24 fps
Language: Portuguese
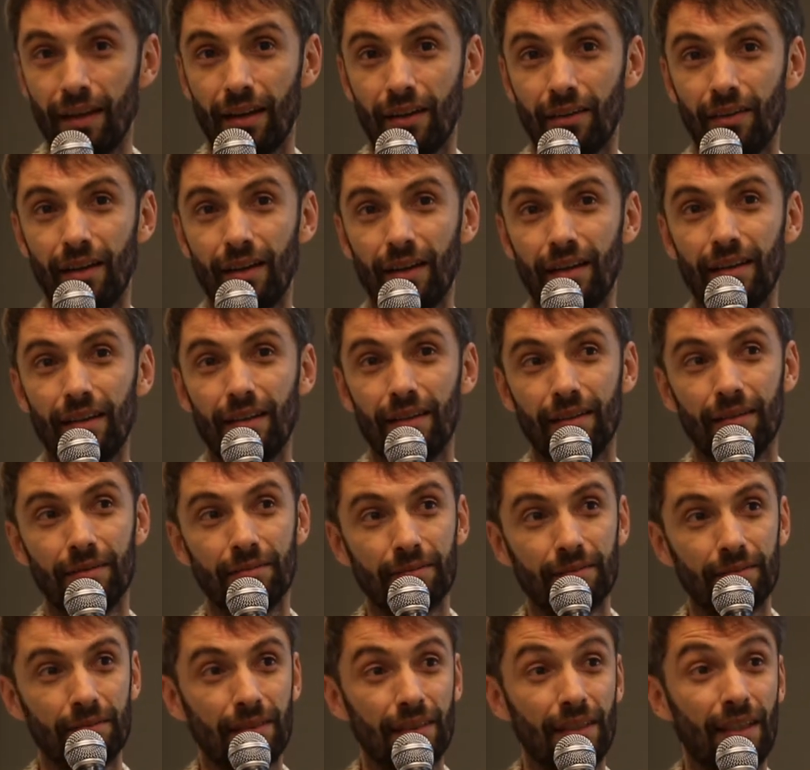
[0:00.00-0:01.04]
né,
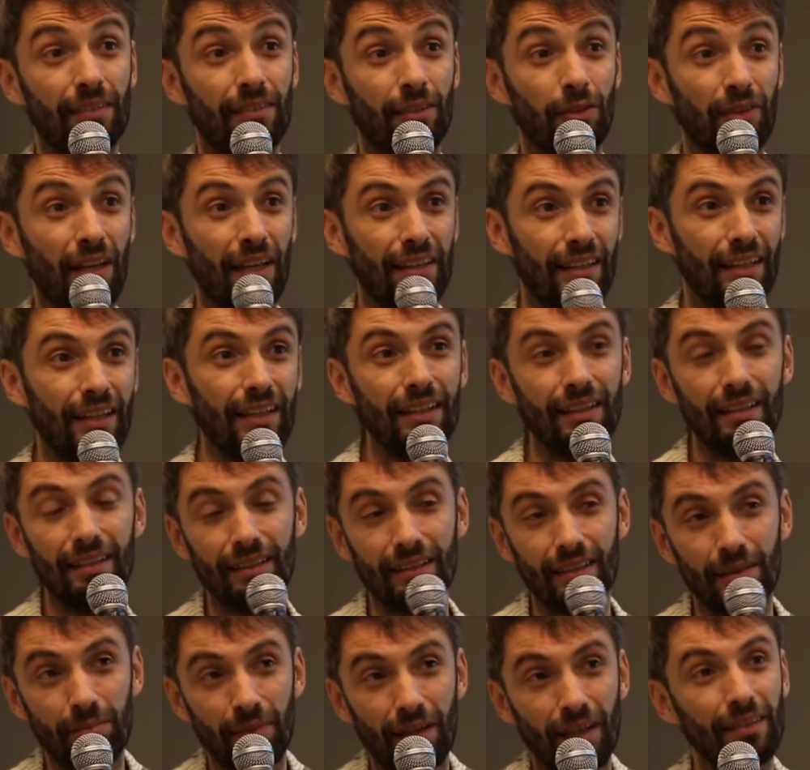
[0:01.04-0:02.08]
questão da
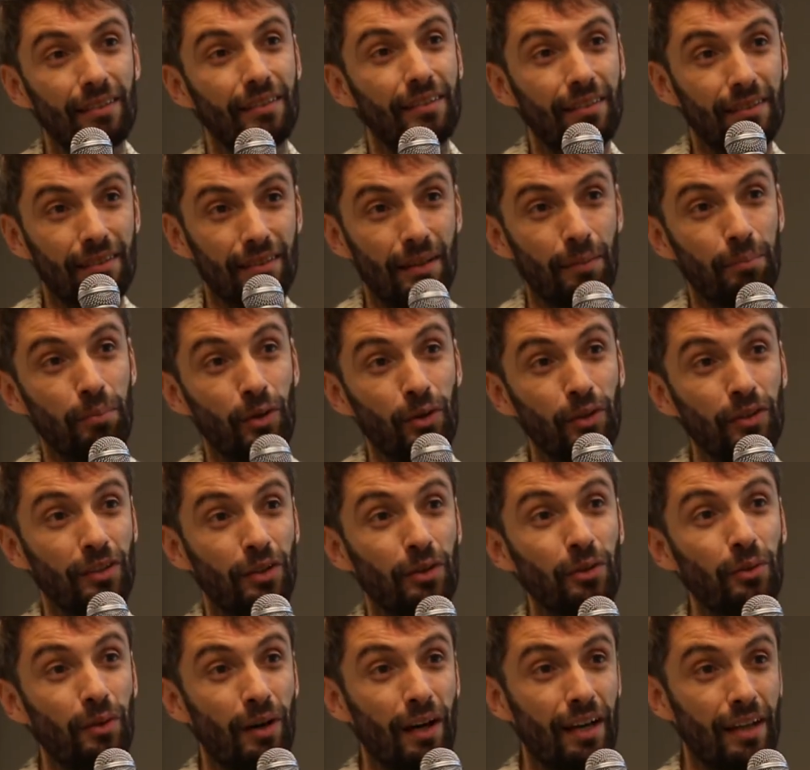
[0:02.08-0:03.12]
dengue, mas a
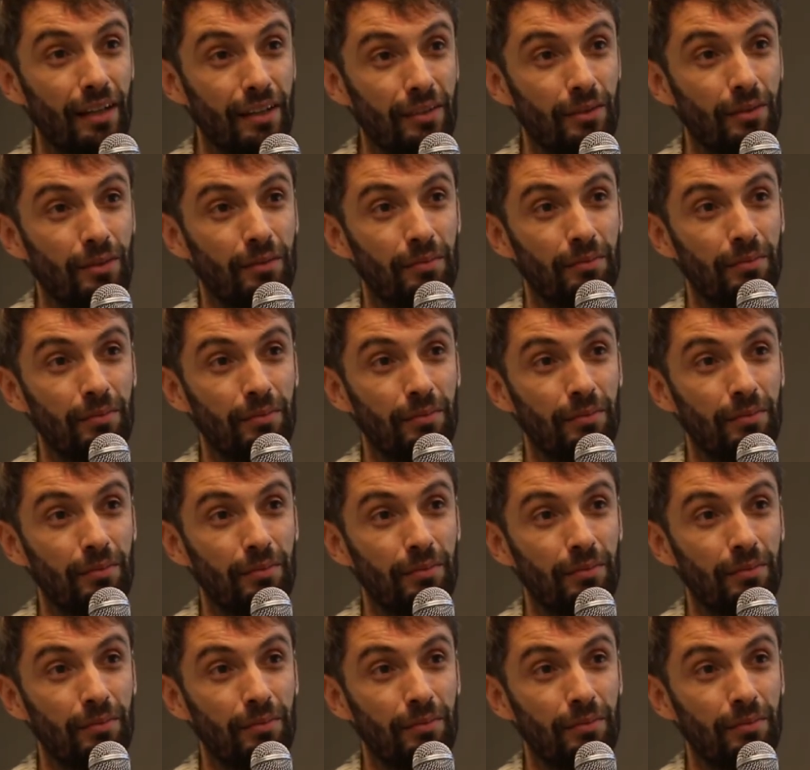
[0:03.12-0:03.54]
poluição do ar